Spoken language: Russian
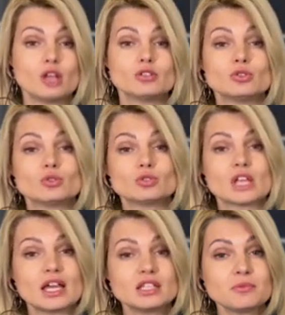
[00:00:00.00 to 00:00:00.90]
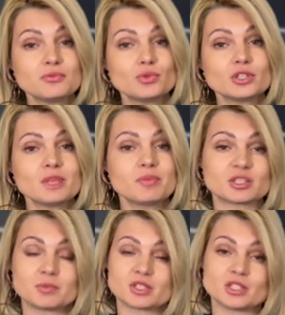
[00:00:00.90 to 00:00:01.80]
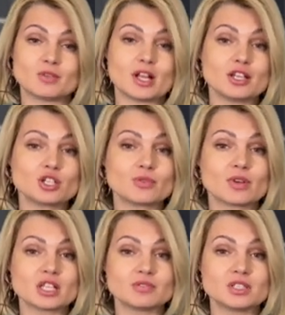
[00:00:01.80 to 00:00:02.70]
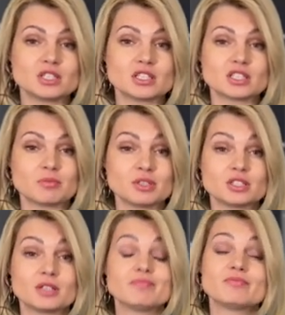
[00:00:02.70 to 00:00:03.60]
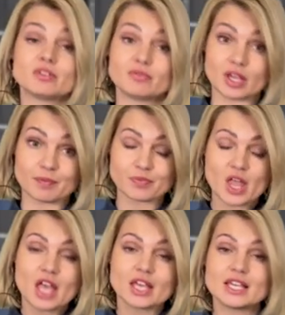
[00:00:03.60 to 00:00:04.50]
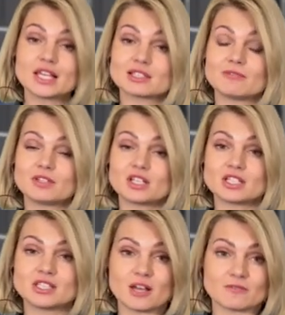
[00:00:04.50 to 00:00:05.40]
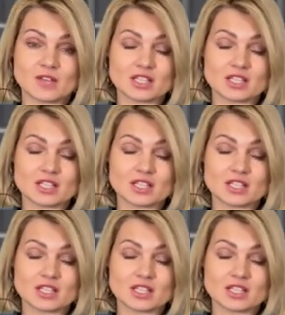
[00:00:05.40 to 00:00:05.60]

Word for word: Но ну, на этом фоне перспектив дальнейшего развития событий две. Если Федрезерв на